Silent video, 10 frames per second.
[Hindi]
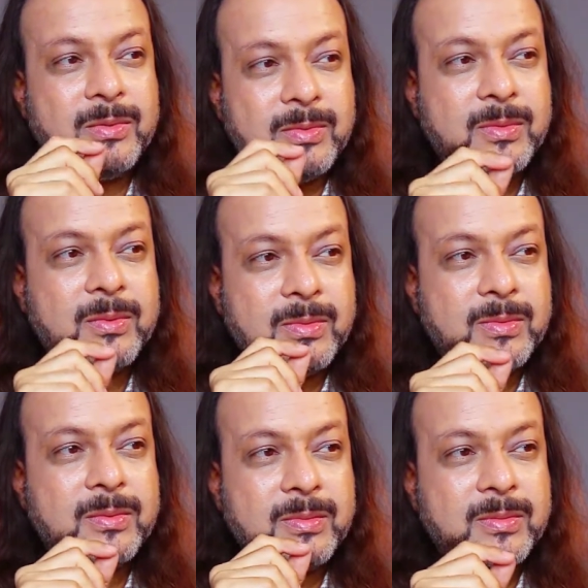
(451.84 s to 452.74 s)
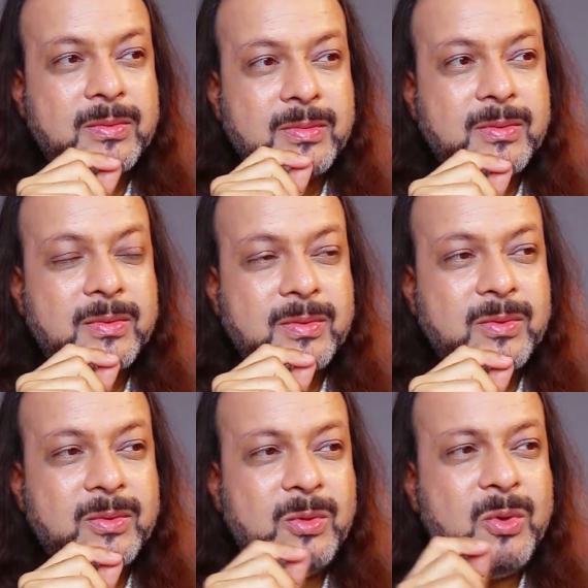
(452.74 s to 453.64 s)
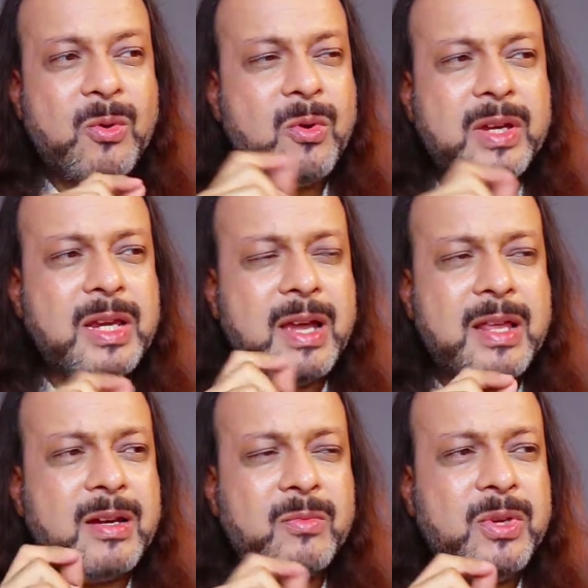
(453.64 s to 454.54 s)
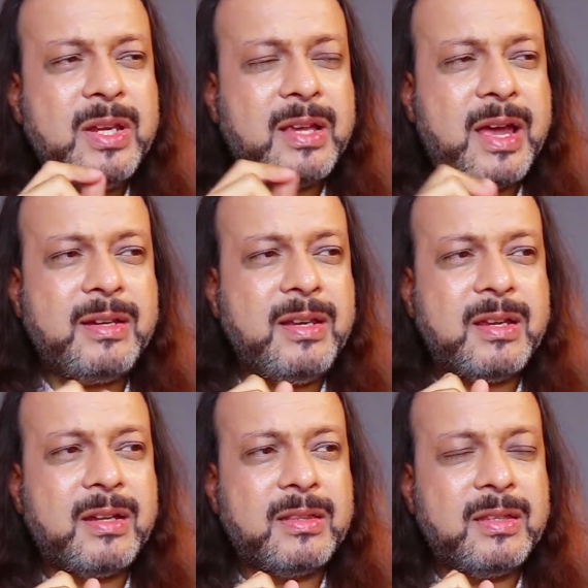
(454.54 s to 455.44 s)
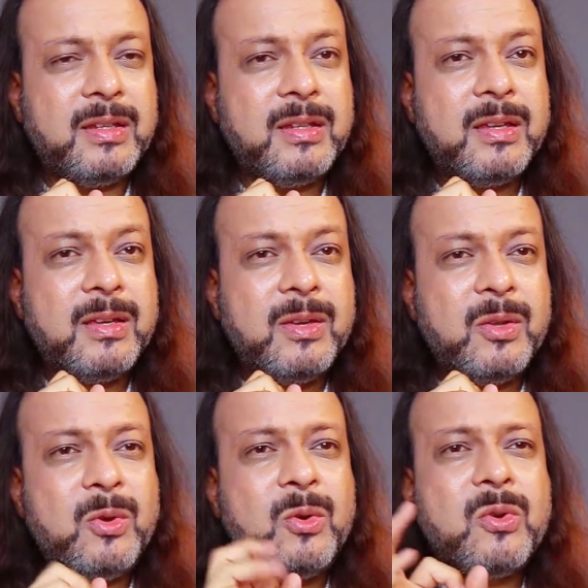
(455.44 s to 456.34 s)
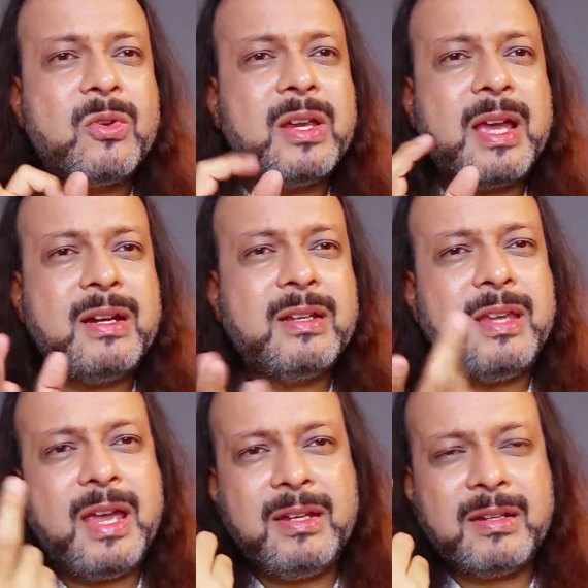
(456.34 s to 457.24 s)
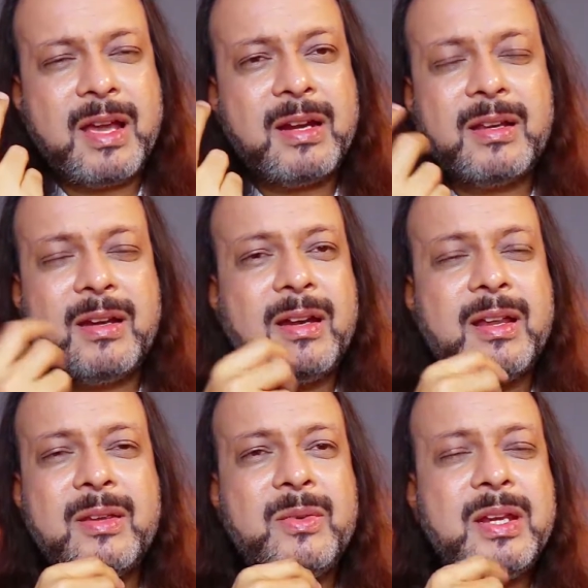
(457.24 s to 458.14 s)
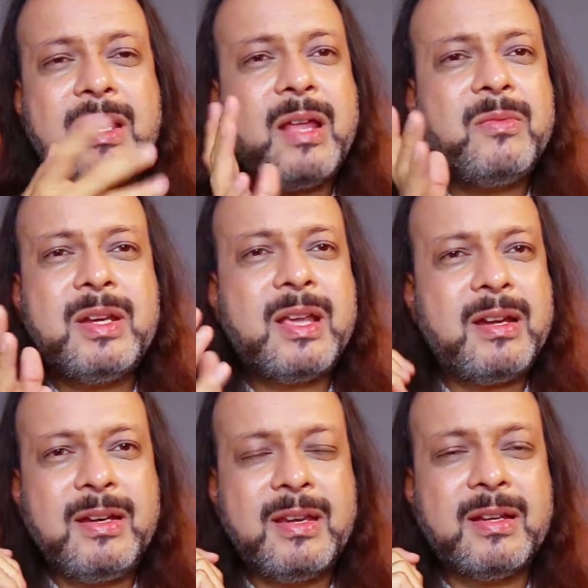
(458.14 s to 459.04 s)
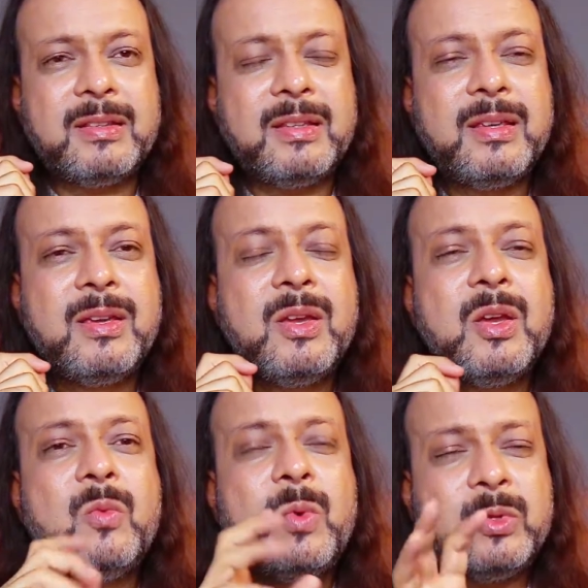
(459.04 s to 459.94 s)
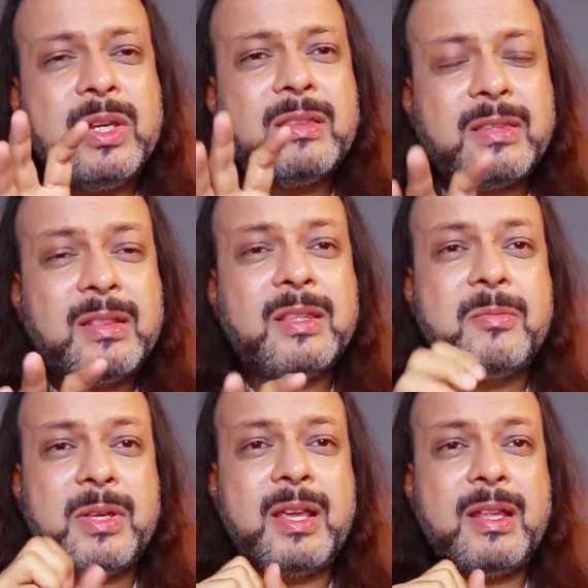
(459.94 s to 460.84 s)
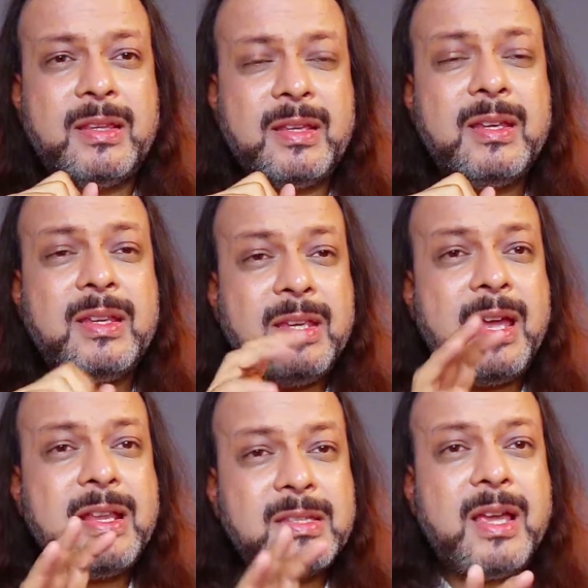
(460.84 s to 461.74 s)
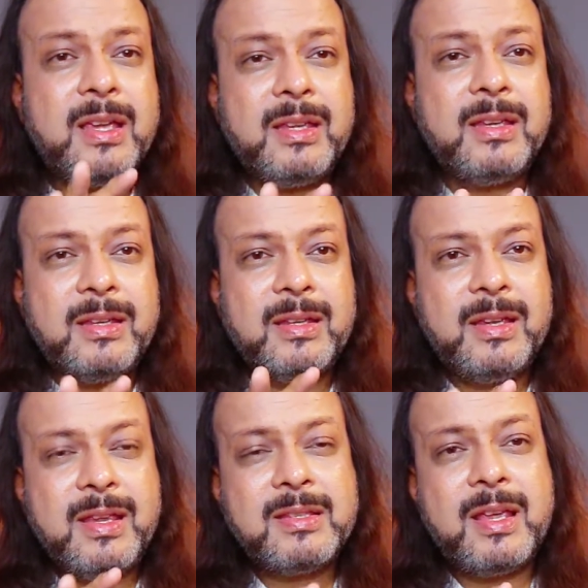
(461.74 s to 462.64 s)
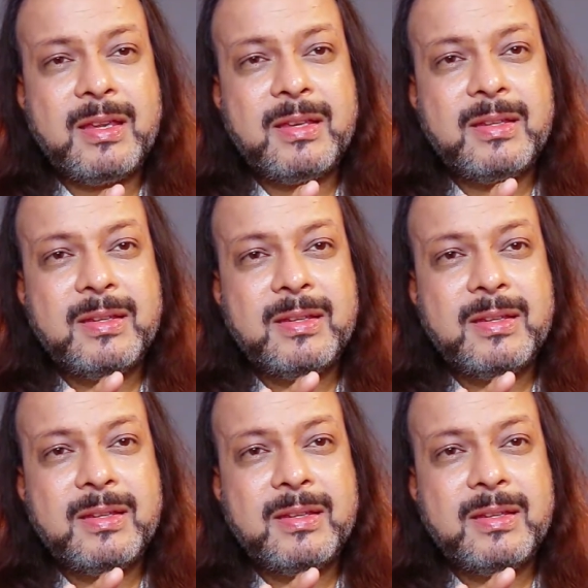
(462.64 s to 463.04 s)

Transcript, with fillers: तो लोगों के कारण वो इनकार नहीं करते लोगों के कारण क्या इनकार करना है इनकार भी इनकार नहीं करते वो तो एक तथ्य बताते हैं कि ऐसा है ऐसा है